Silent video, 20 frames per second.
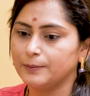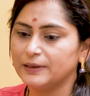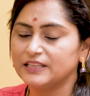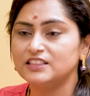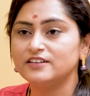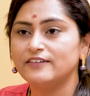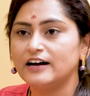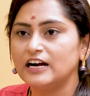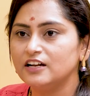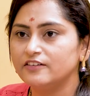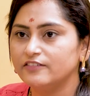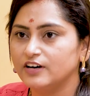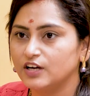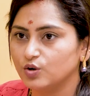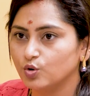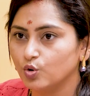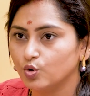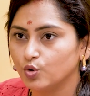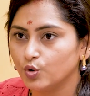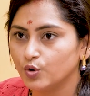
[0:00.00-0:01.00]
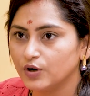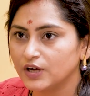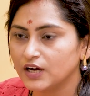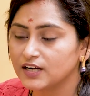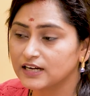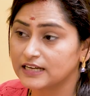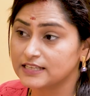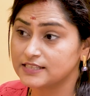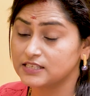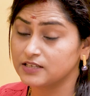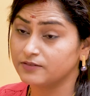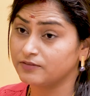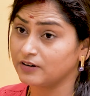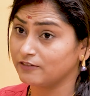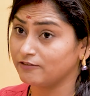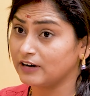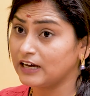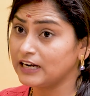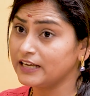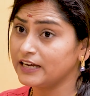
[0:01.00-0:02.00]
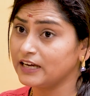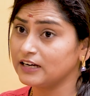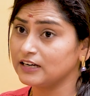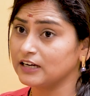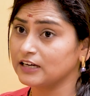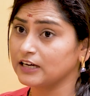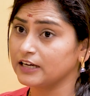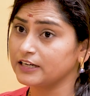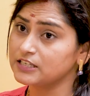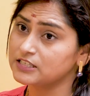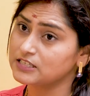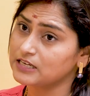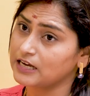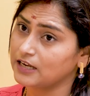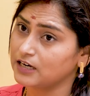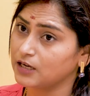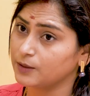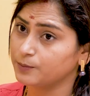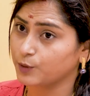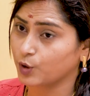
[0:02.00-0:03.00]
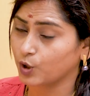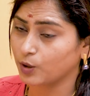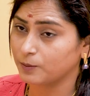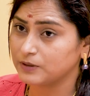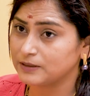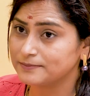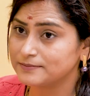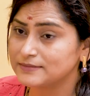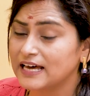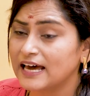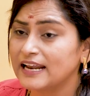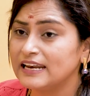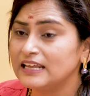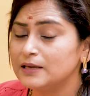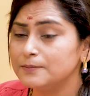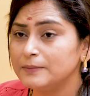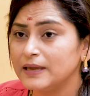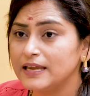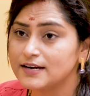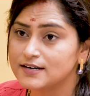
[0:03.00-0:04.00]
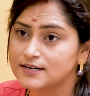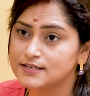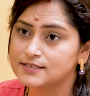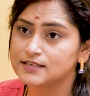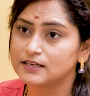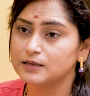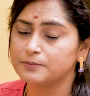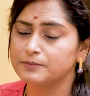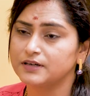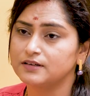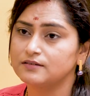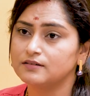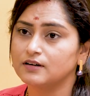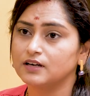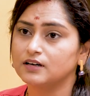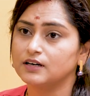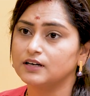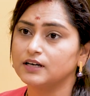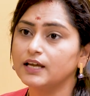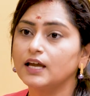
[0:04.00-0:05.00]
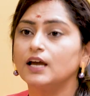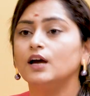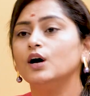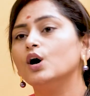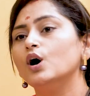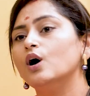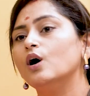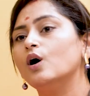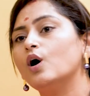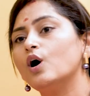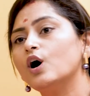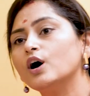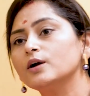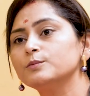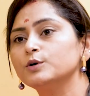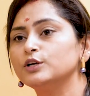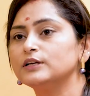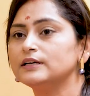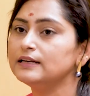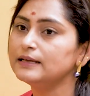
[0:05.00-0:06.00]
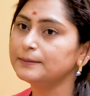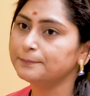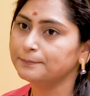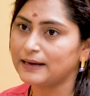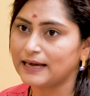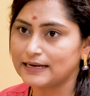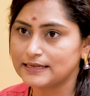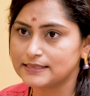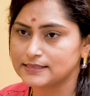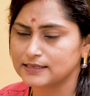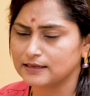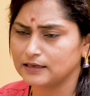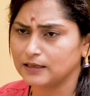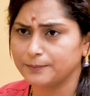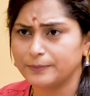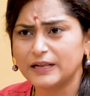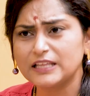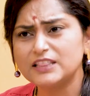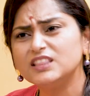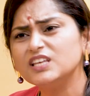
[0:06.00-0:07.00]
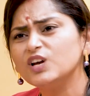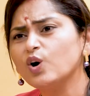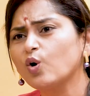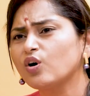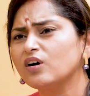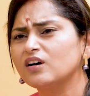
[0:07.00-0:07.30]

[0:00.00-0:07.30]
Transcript: పెద్దవాళ్ళ వరకు కూడా కన్సీవ్ అవ్వాలి అన్నా కానీ చాలా ప్రాబ్లం దానికి మెయిన్ రీజన్ ఏమంటున్నారంటే హార్మోనల్ ఇంబ్యాలెన్స్ అని ప్రతి hmm.